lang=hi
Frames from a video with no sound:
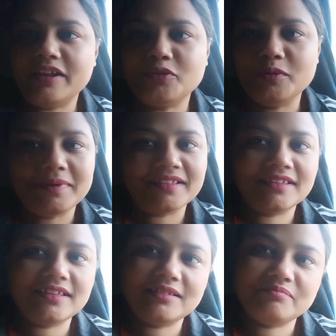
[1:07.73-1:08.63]
खैर कोई बात
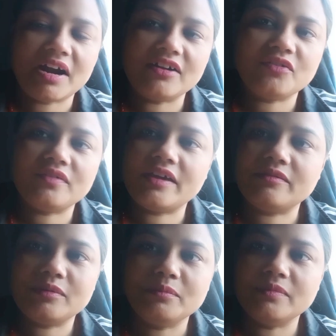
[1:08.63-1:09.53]
नहीं पार्ट ऑफ
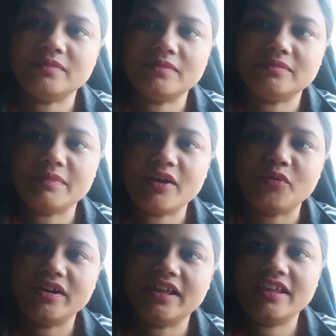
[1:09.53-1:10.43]
लाइफ है मैं
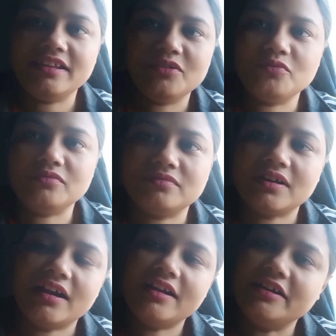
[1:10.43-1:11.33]
कोई नई नहीं, नहीं हूँ
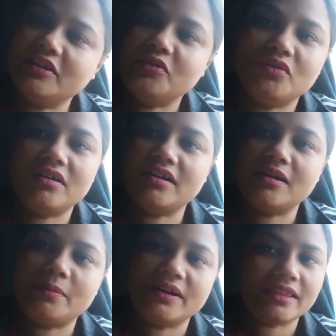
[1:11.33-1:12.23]
हर लड़की को
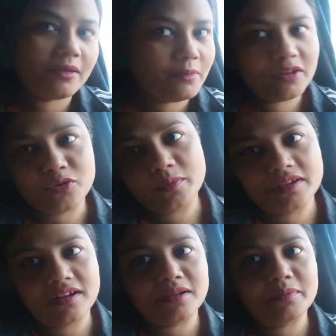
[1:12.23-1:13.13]
करना पड़ता है मेरे को
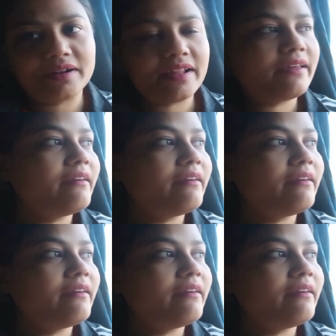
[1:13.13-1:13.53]
भी करना